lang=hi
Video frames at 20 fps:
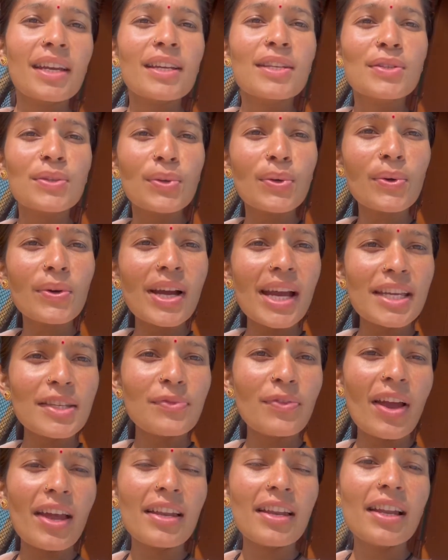सो गाइज
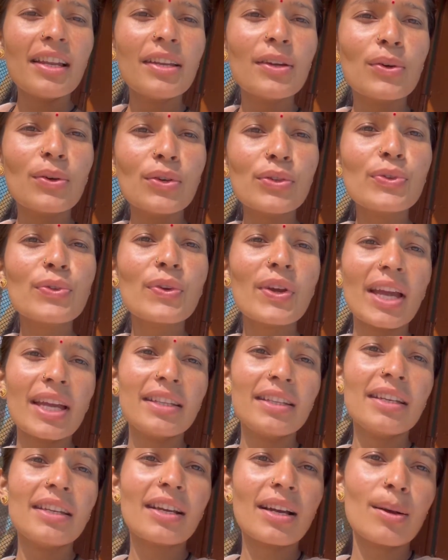फाइनली हो चुका है
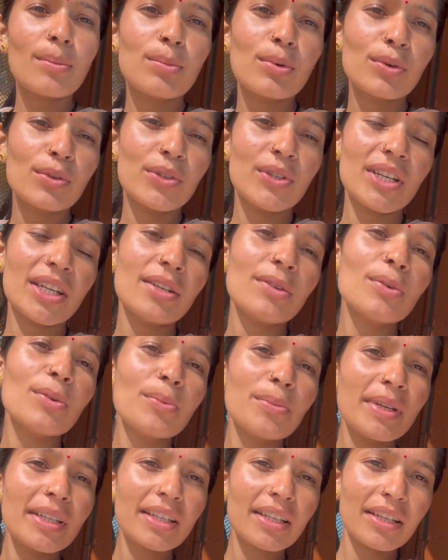दिन का भोजन
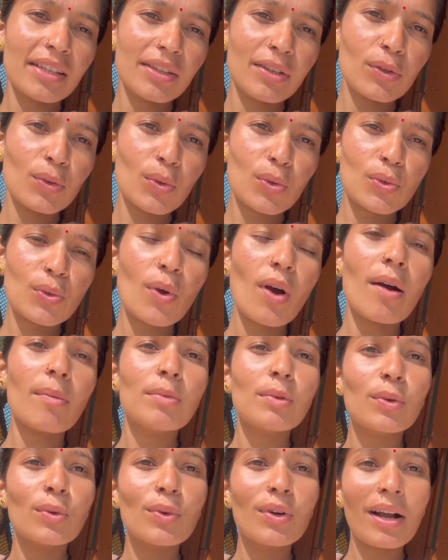उम्मीद करती हूँ दोस्तों आप
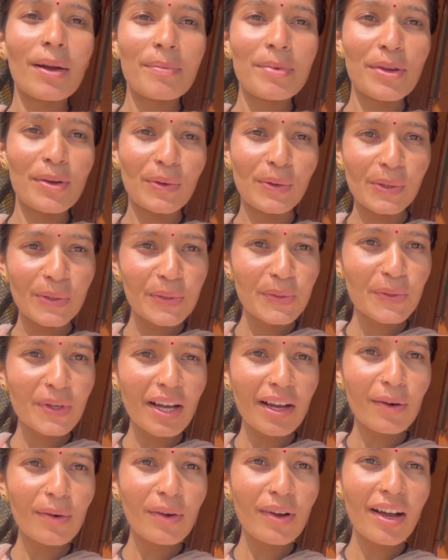लोगों का भी हो ही चुका
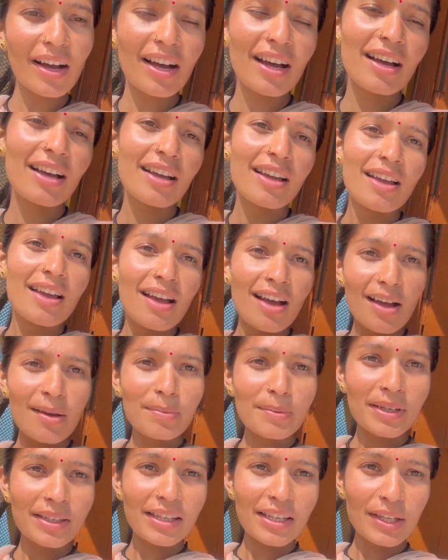होगा अब
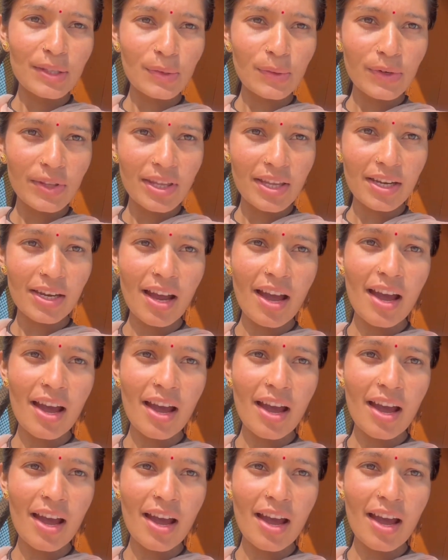करते हैं थोड़ी देर